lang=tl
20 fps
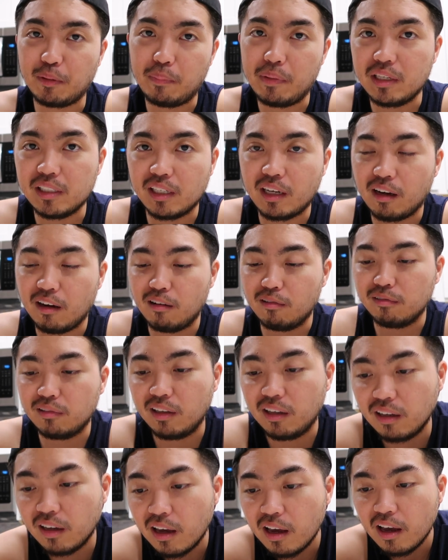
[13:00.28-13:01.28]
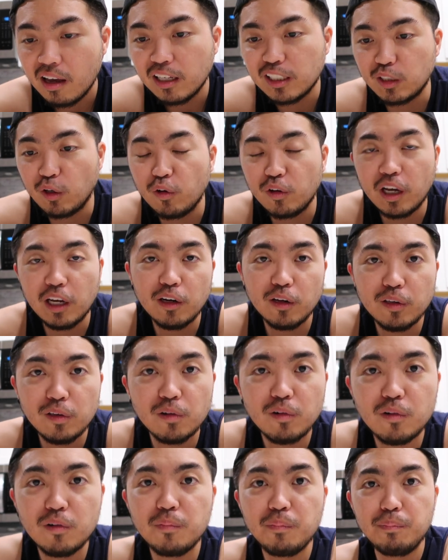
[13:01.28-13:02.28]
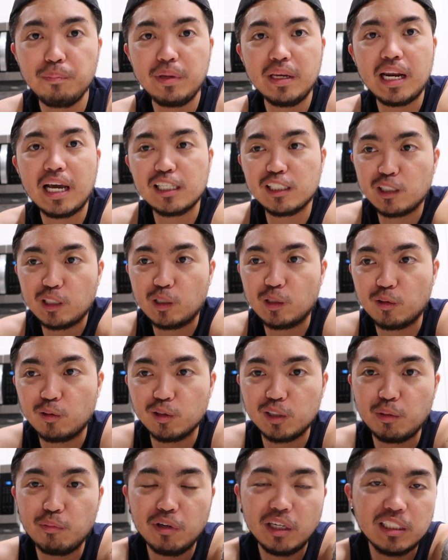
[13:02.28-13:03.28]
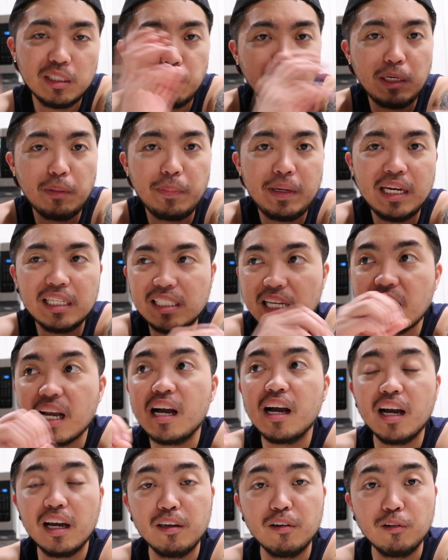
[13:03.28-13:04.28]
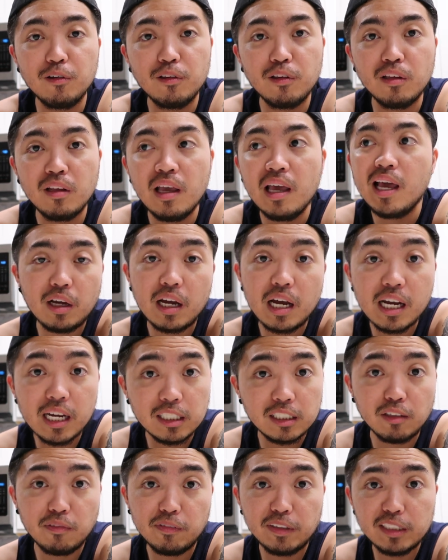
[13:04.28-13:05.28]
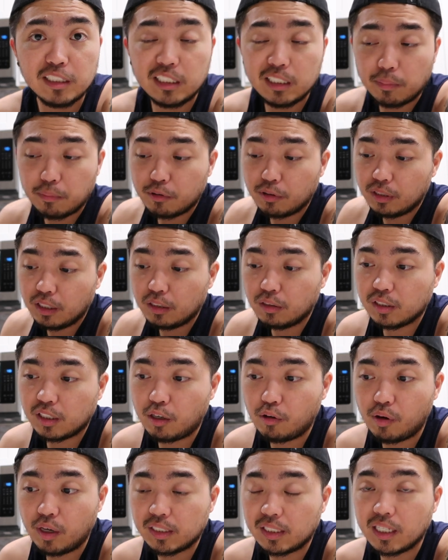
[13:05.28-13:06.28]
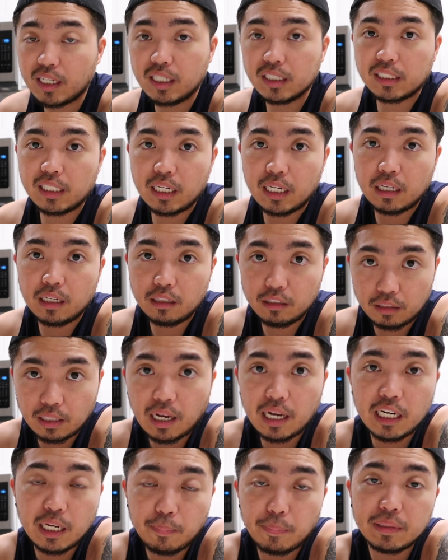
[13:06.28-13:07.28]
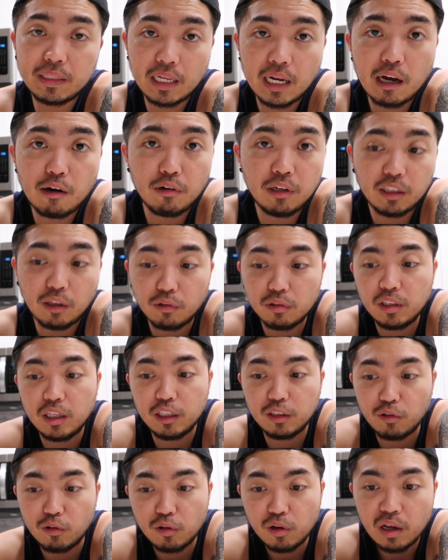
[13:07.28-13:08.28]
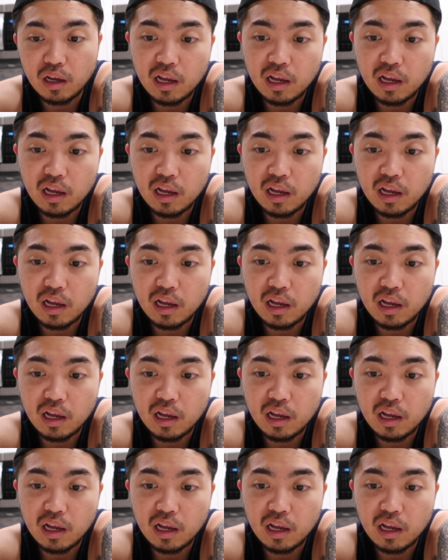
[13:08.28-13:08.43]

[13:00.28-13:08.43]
sa basic accounting. So ganun yung minaster ko simula sa Pilipinas hanggang ngayon, hanggang sa first job ko dito sa US, hanggang sa nakalipat na nga ulit ako dito.